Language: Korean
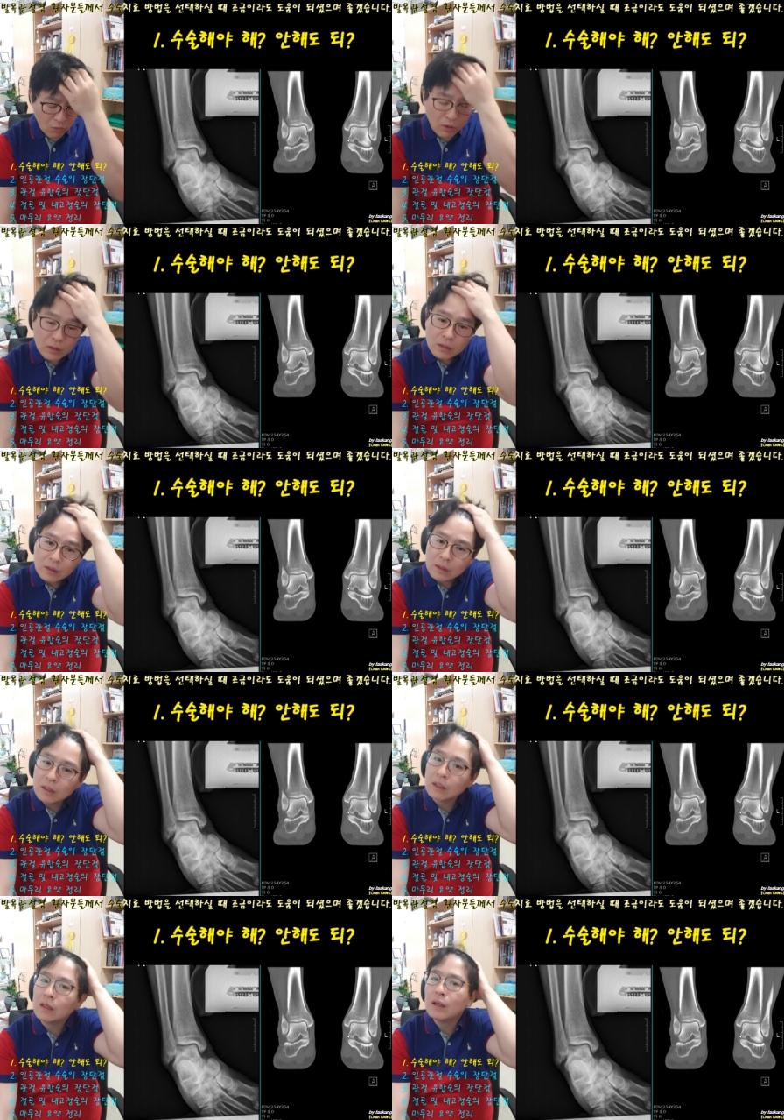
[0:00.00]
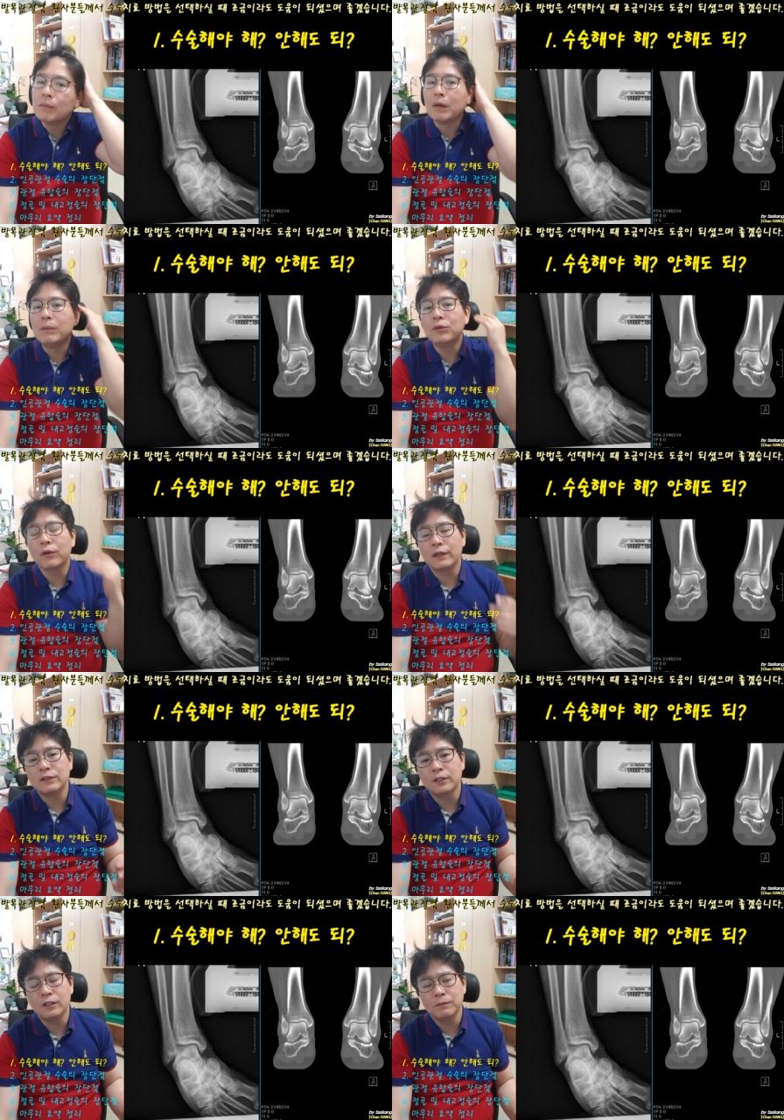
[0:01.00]
원인들이 발목의
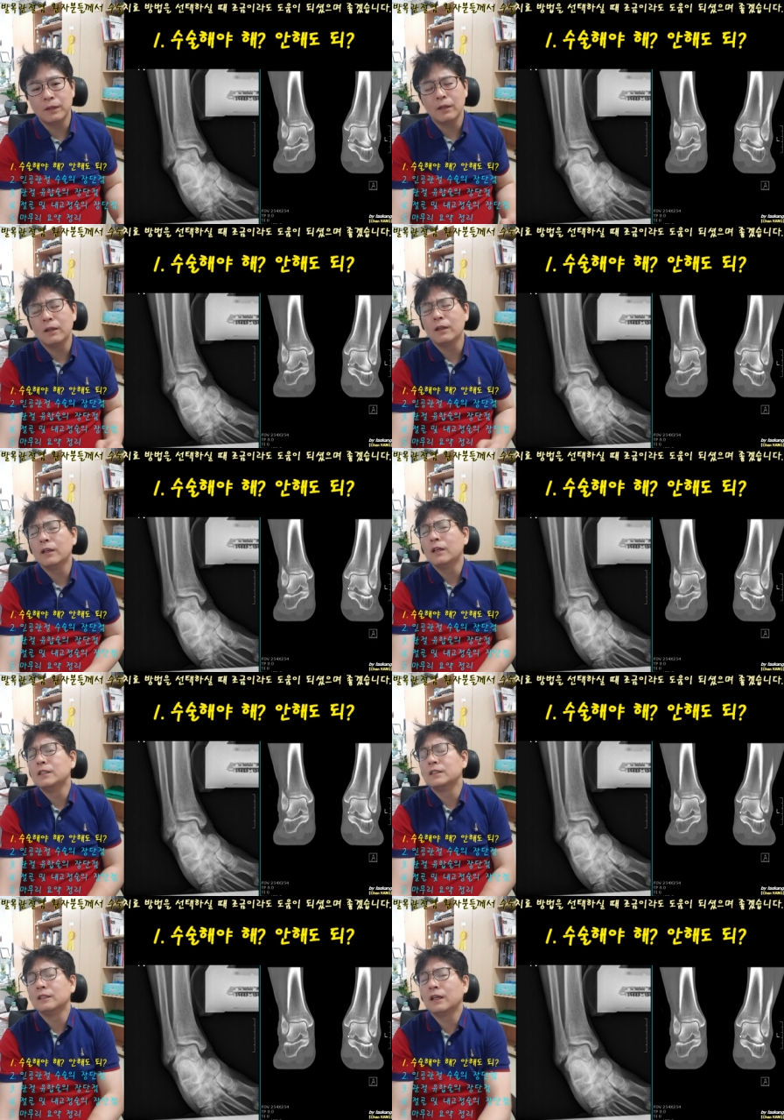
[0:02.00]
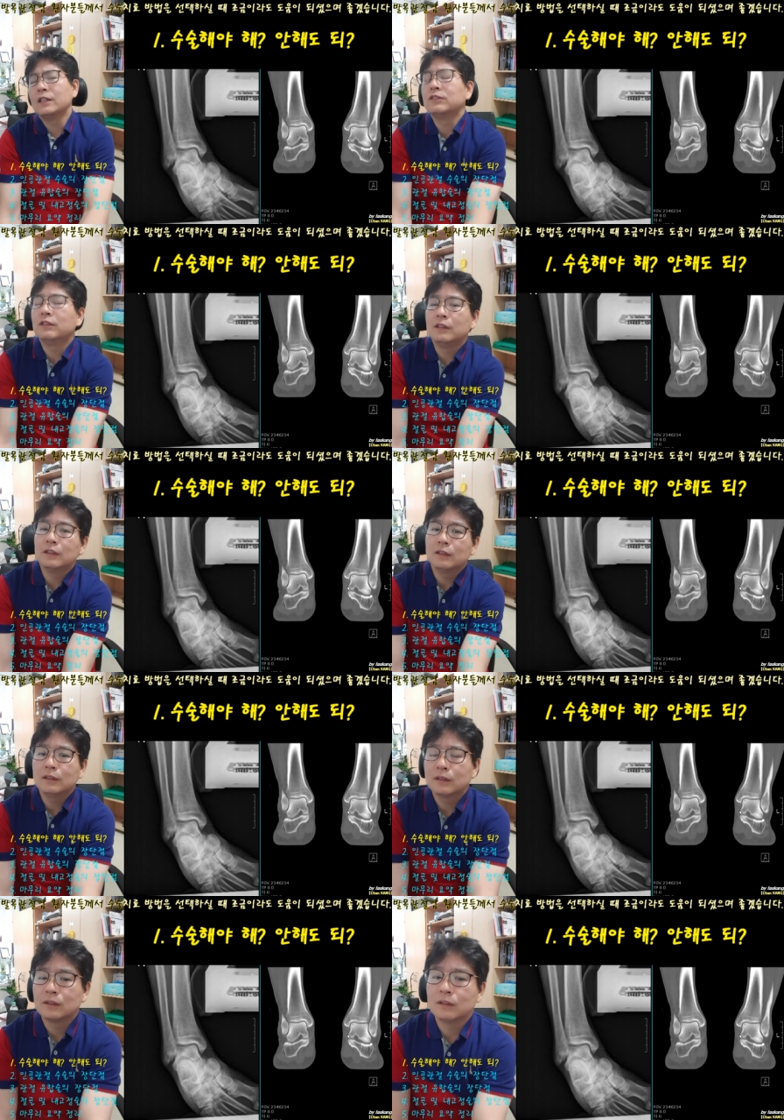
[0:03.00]
관절염에 진행할 수 있는
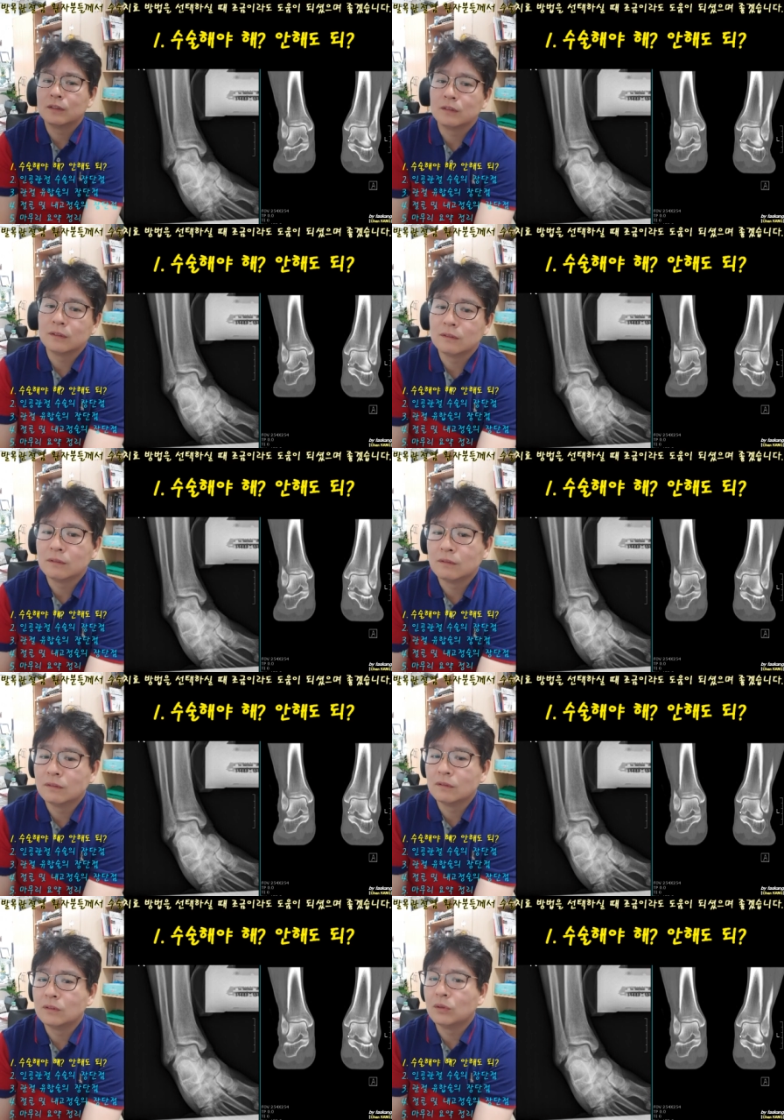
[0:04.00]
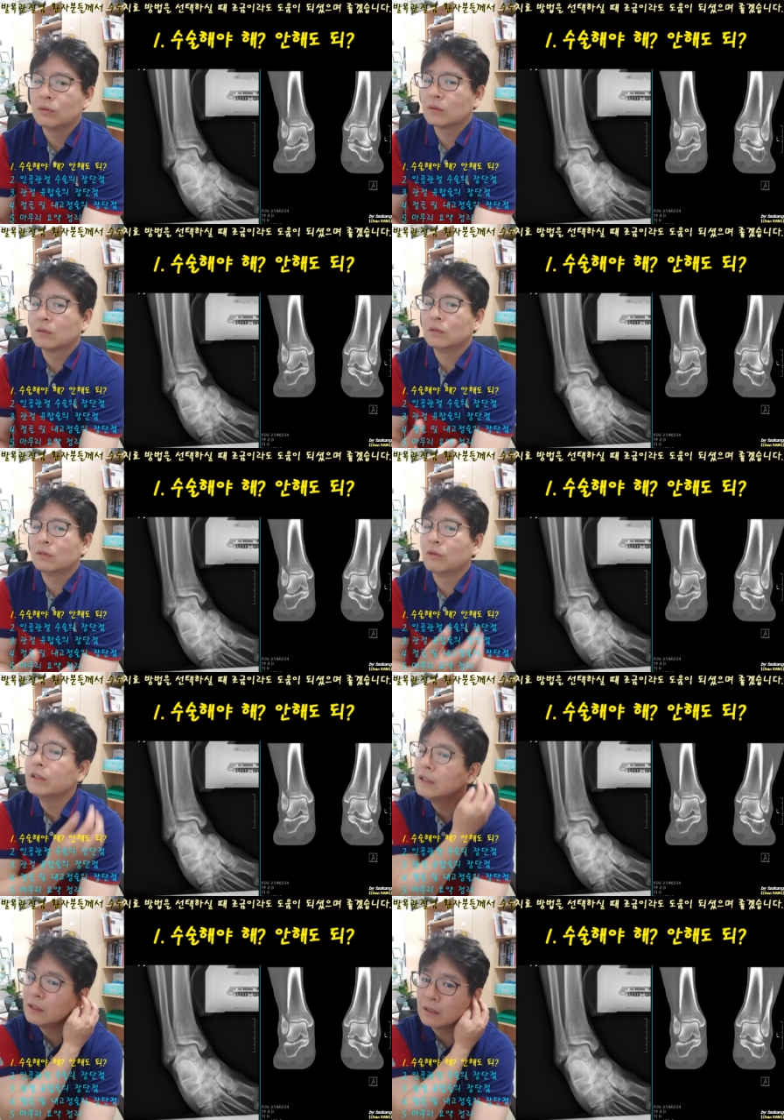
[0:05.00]
그런 요, 그
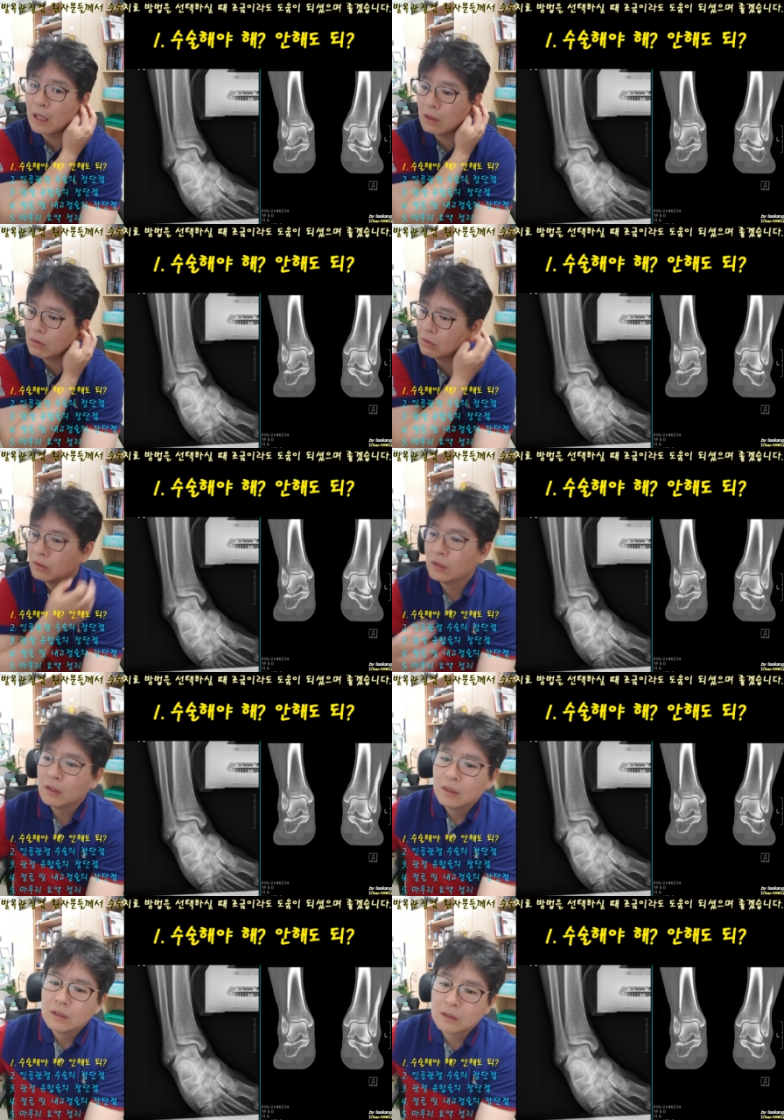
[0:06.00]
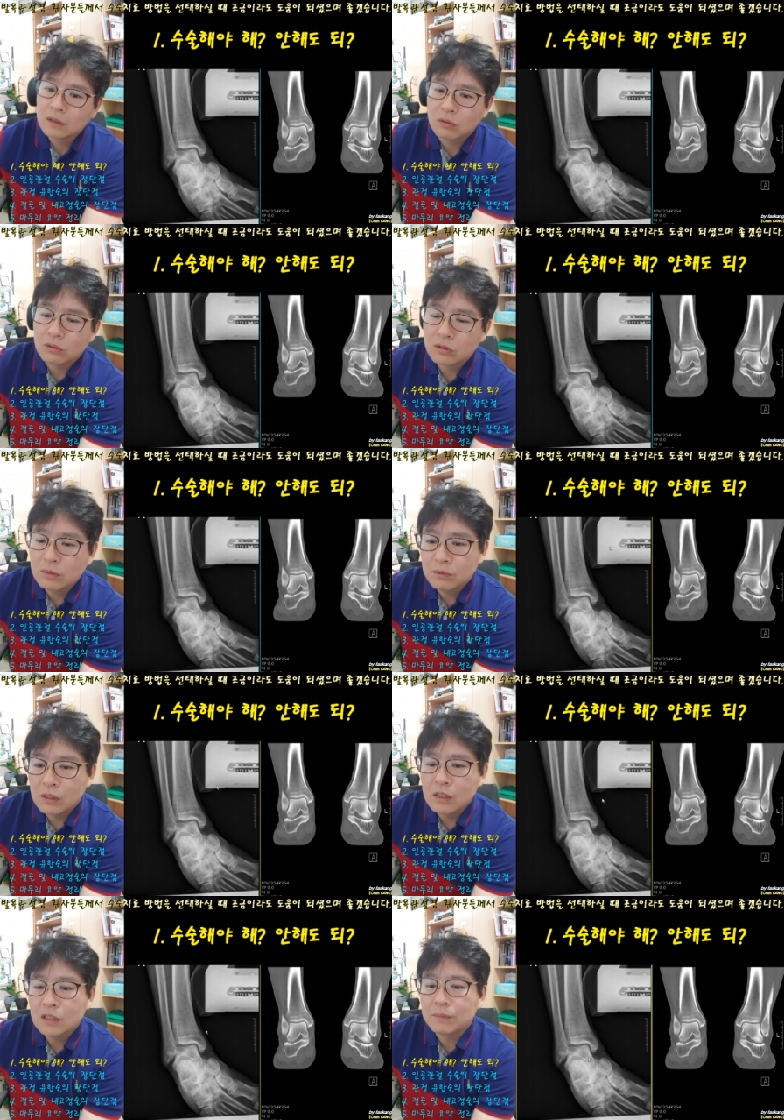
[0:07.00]
원인이 돼요. 그래서 그러면
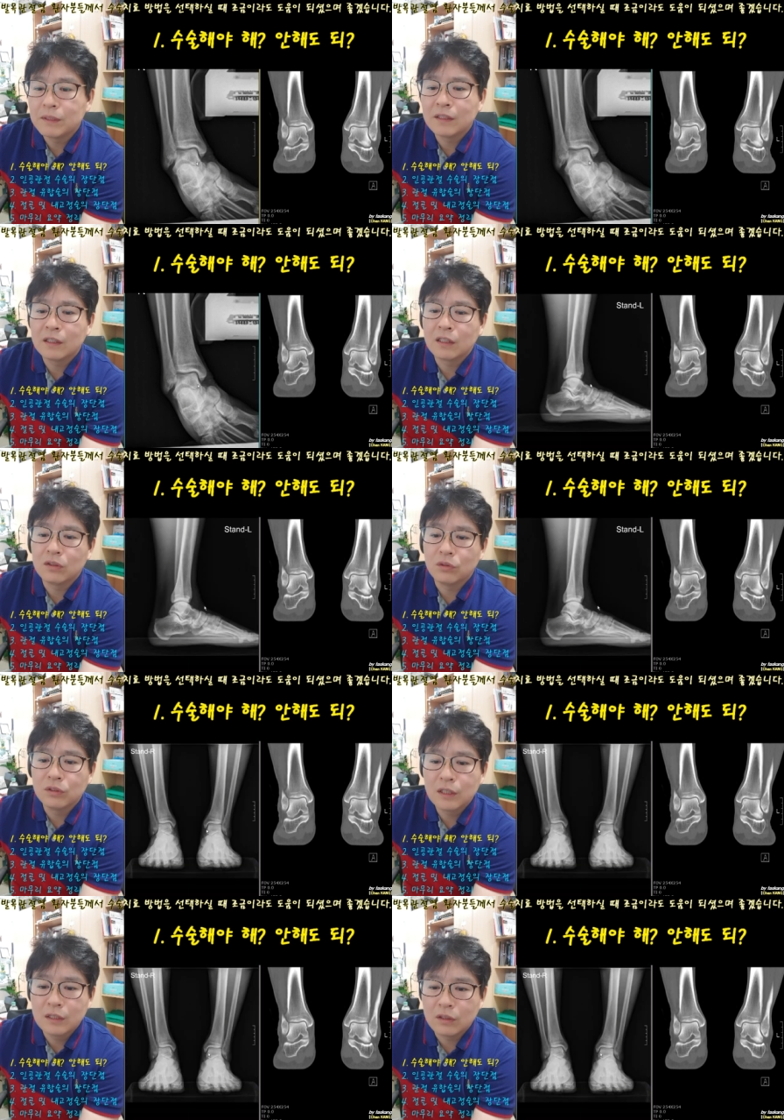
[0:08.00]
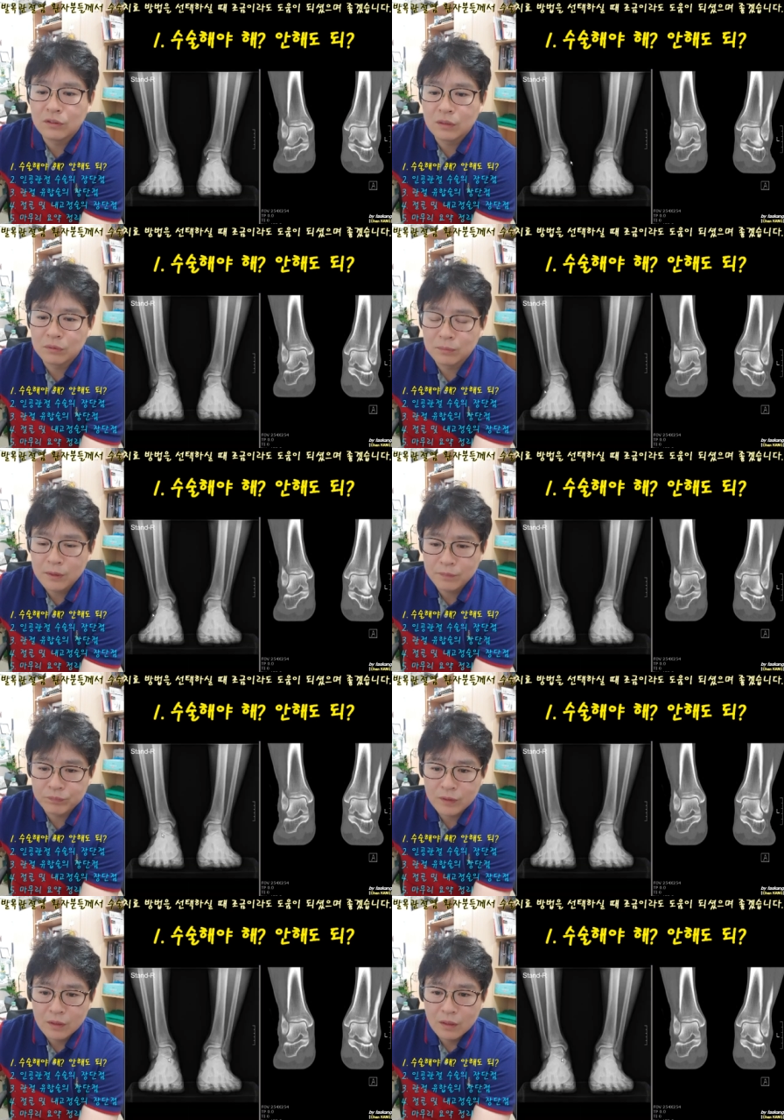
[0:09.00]
1, 2, 3, 4단계를 어떻게 나누냐 보면